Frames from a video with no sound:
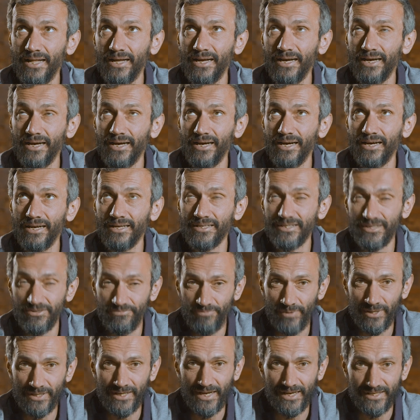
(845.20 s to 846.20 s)
э,
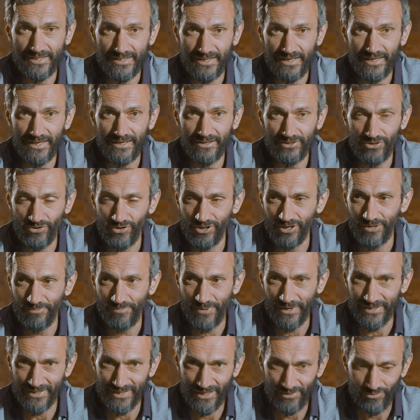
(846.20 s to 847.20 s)
совпадать и только
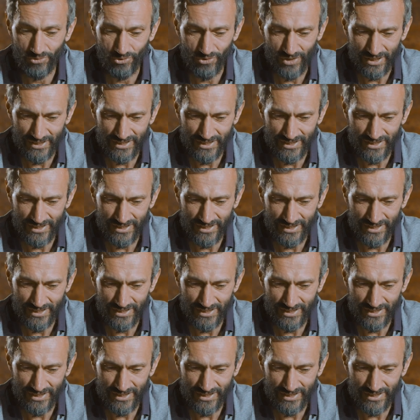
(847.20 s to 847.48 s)
по одному